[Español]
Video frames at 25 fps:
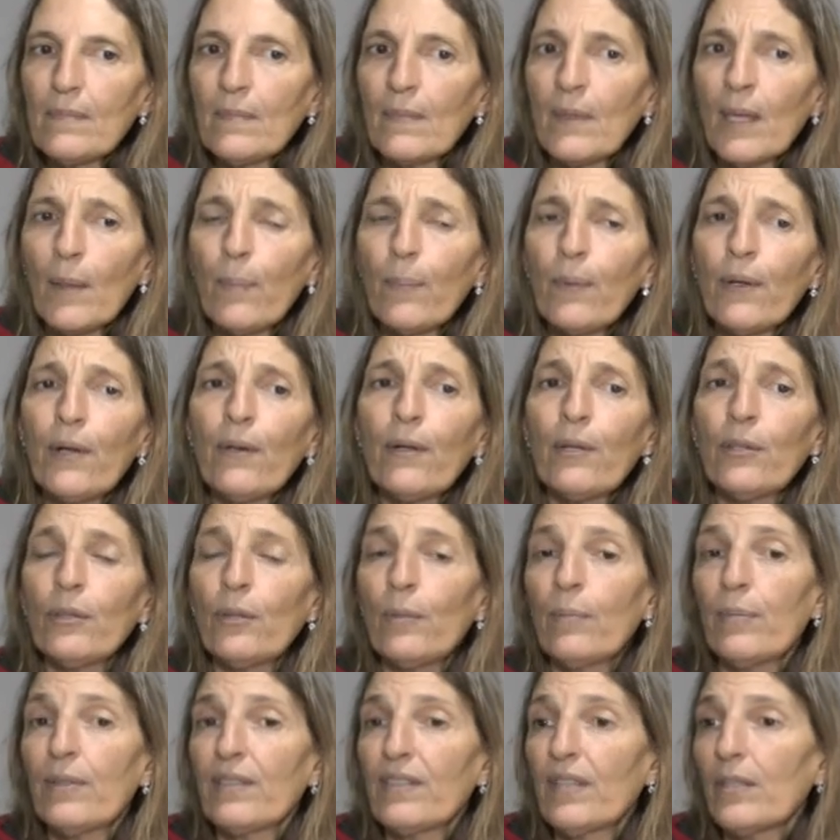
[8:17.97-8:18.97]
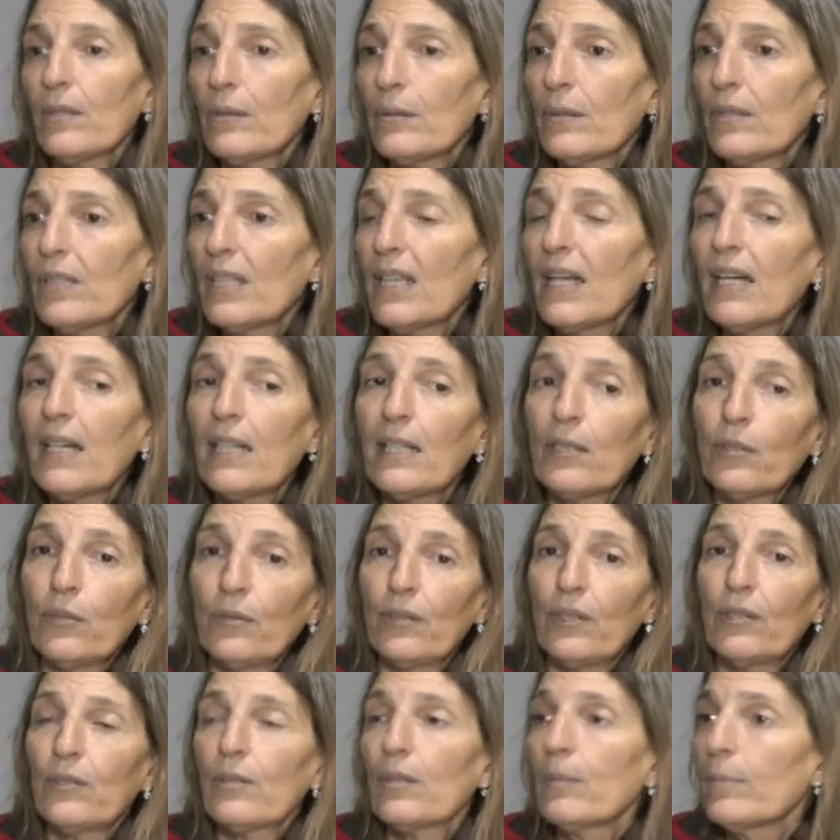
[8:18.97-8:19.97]
Después cuando empecé a estudiar,
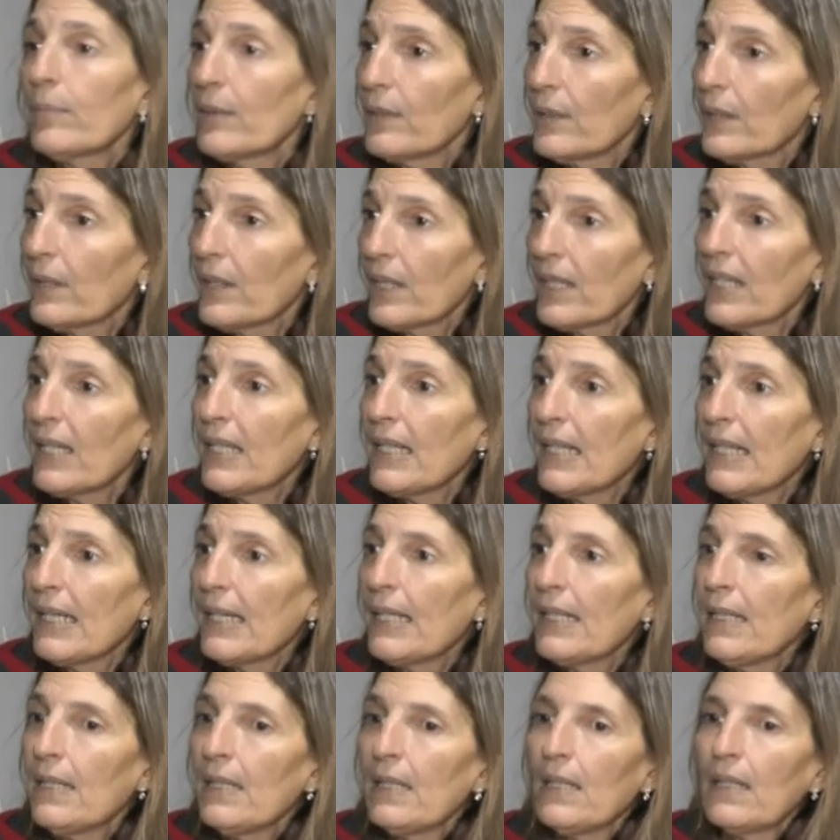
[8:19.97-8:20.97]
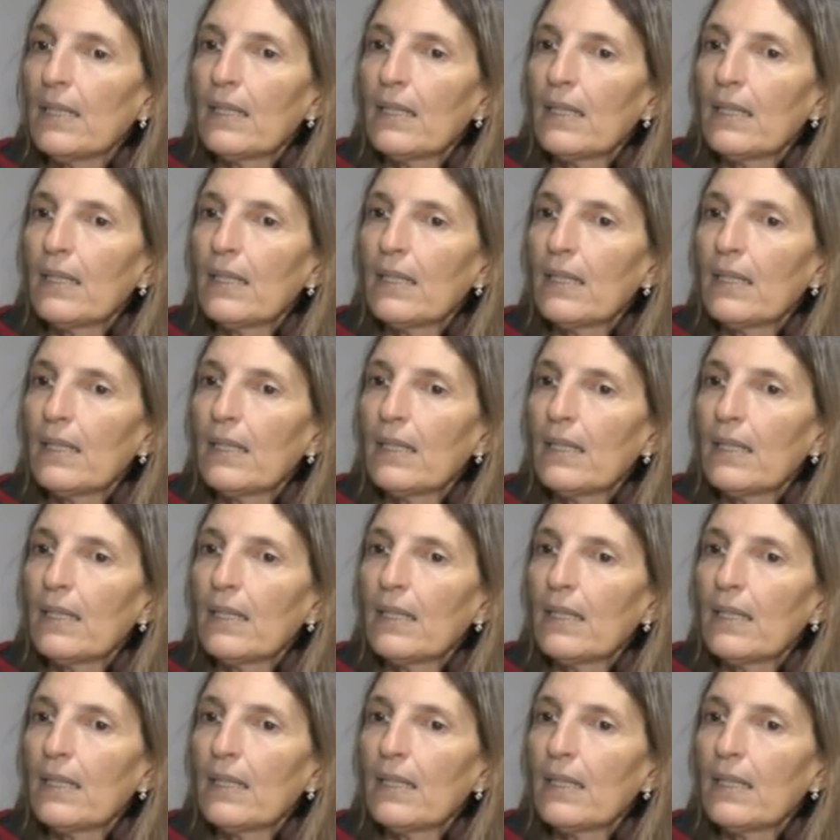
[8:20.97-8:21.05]
estudié antropología,